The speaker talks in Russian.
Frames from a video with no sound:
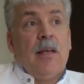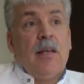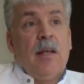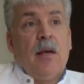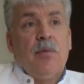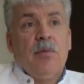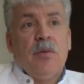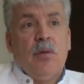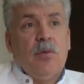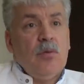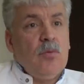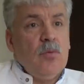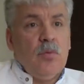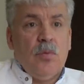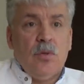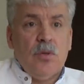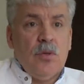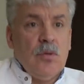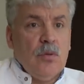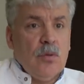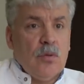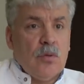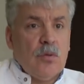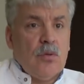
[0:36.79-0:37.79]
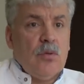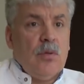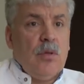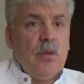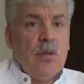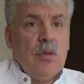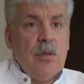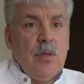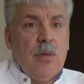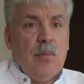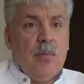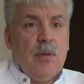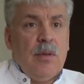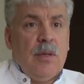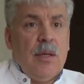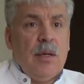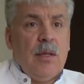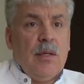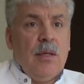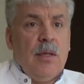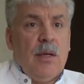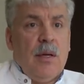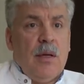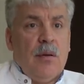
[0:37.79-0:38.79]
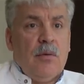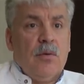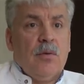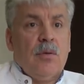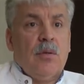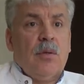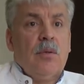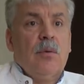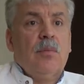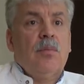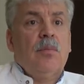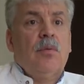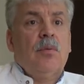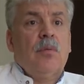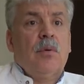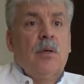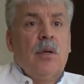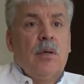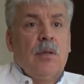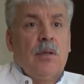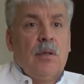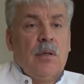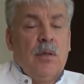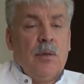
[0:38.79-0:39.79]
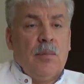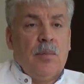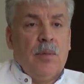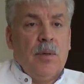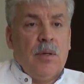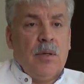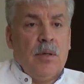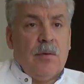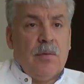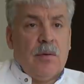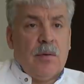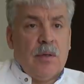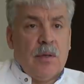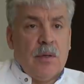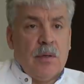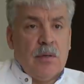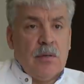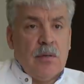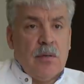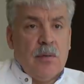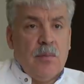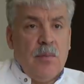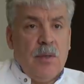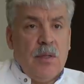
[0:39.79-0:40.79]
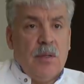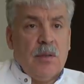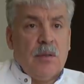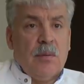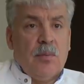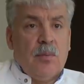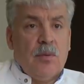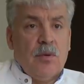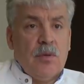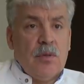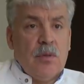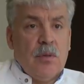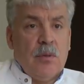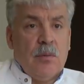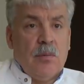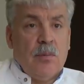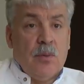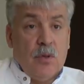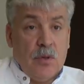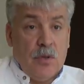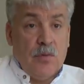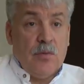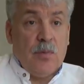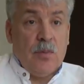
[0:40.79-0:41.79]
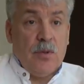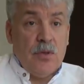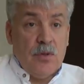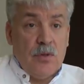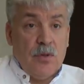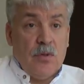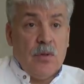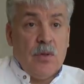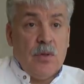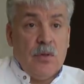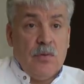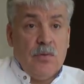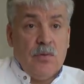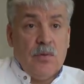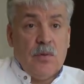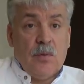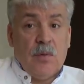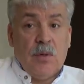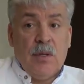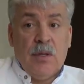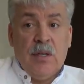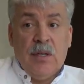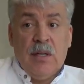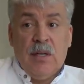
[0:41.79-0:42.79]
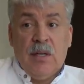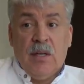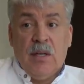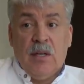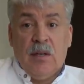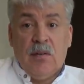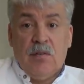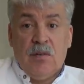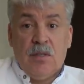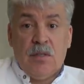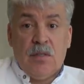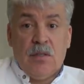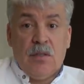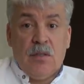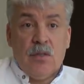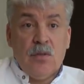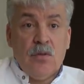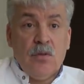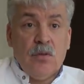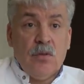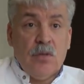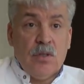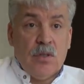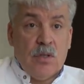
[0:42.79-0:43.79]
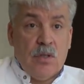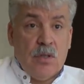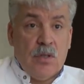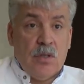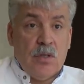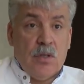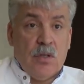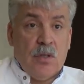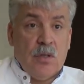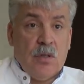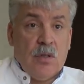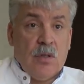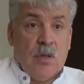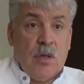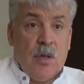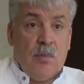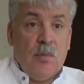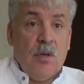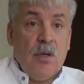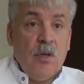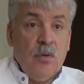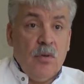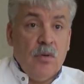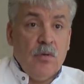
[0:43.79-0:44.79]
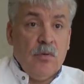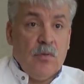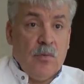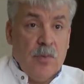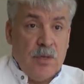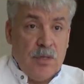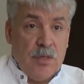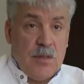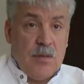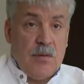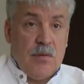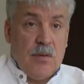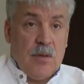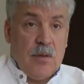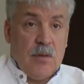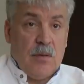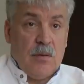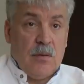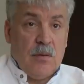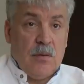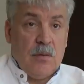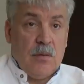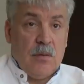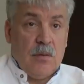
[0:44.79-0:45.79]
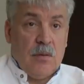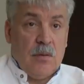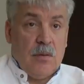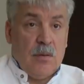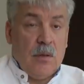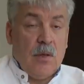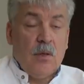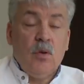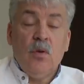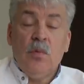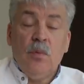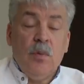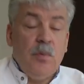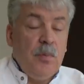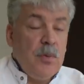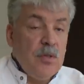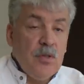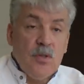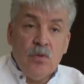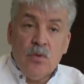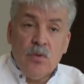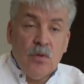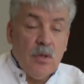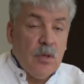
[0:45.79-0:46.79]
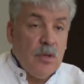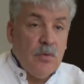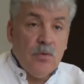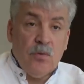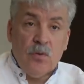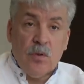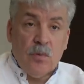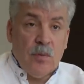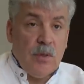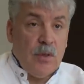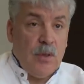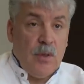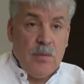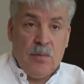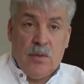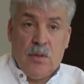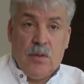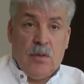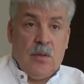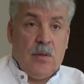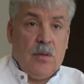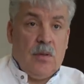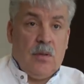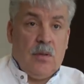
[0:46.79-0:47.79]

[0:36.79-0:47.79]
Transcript: я абсолютно убежден, что если бы тогда, вот, когда КПРФ организовал митинг после, против пенсионной реформы, вышло не 100 тысяч, а миллион в Москве, никакой бы пенсионной реформы не было.